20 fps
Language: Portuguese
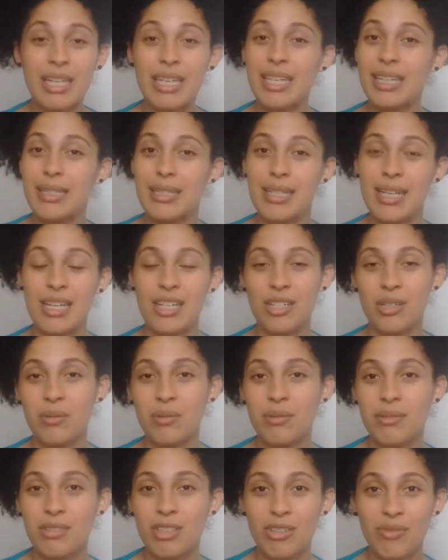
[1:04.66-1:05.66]
e que
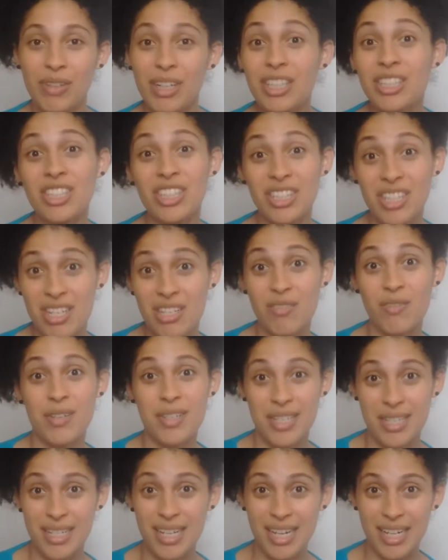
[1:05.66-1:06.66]
sejam divertidas de
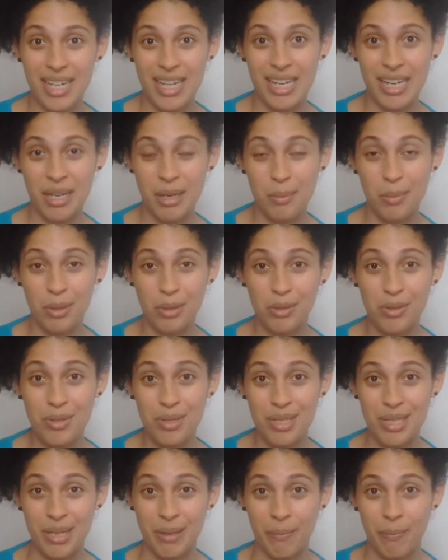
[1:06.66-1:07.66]
vocês tentarem
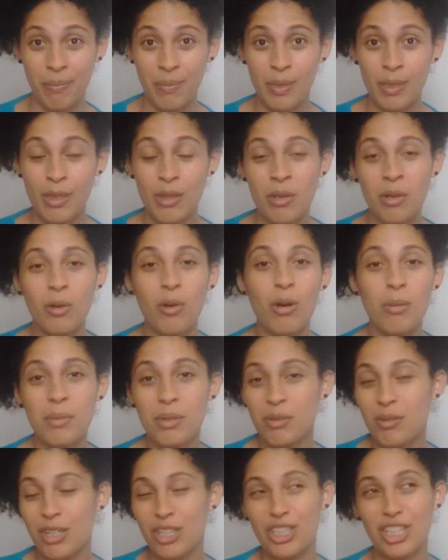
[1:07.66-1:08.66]
reproduzir. Como
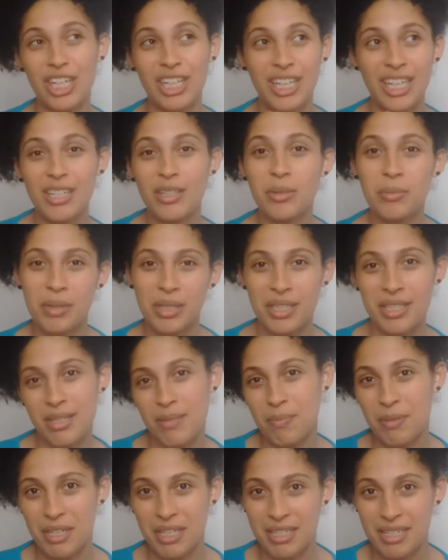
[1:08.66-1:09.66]
eu não achei nenhuma que
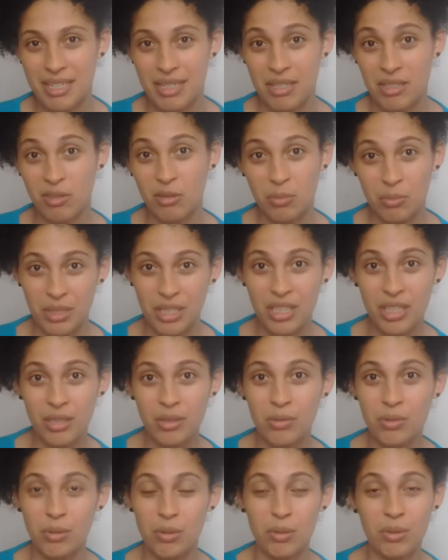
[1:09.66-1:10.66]
se parecesse
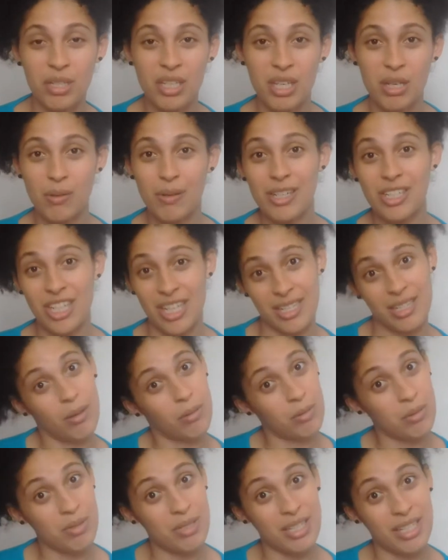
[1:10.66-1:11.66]
comigo ou que eu achasse que
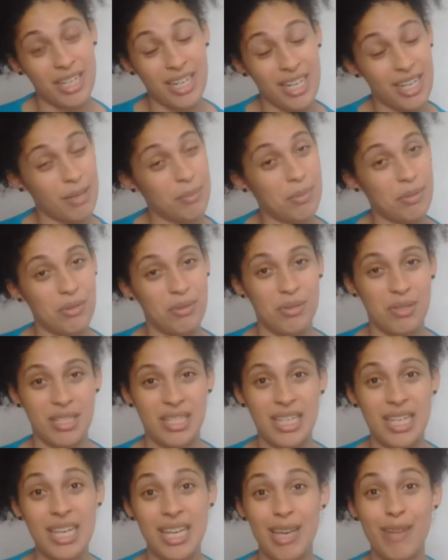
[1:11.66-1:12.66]
eu conseguiria
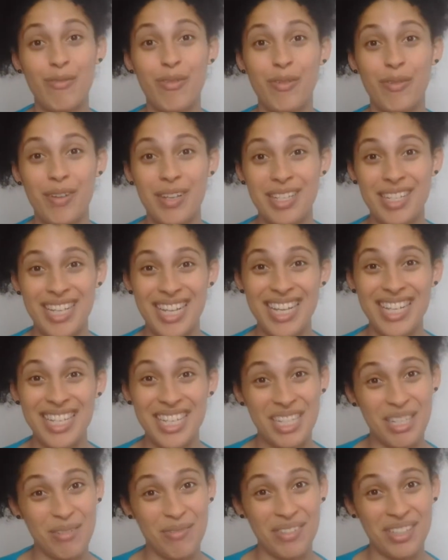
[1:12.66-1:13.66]
reproduzir, eu vou fazer
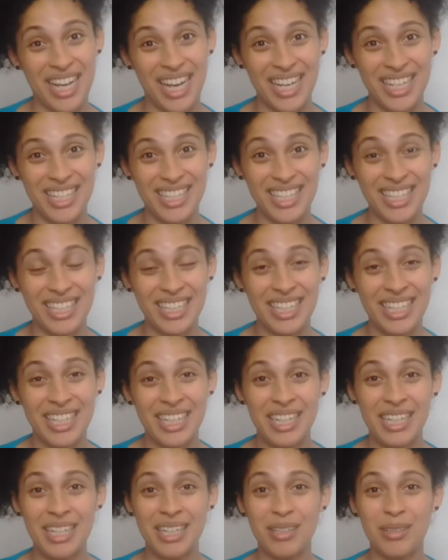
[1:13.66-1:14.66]
essa atividade
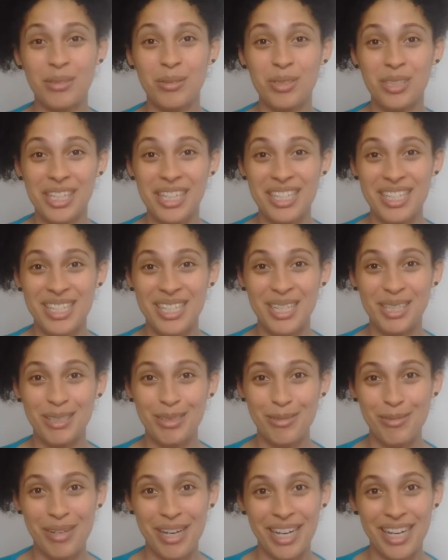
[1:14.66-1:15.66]

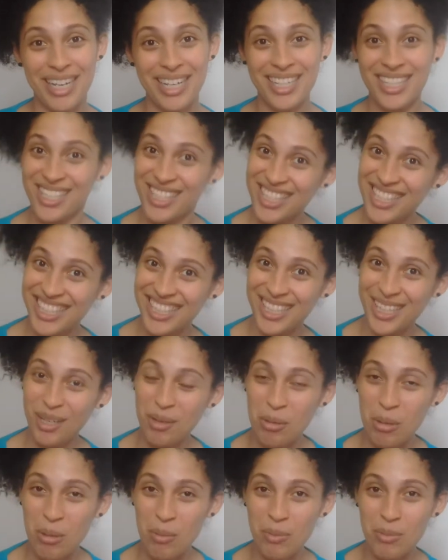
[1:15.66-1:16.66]
utilizando a
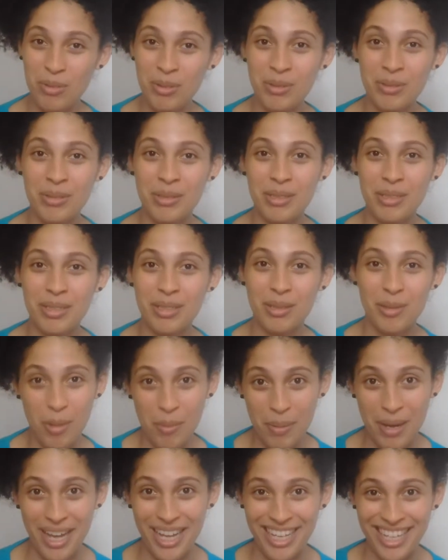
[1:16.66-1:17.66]
Diana como
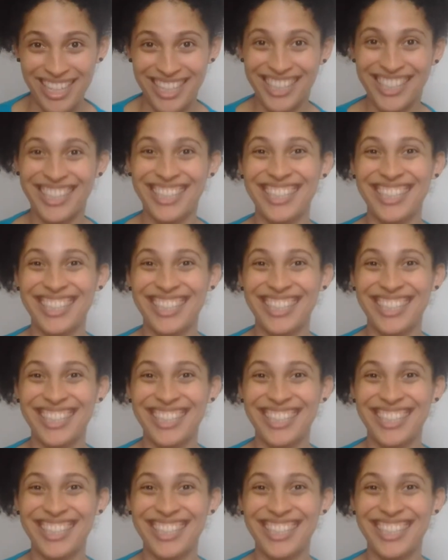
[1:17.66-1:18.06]
cobaia.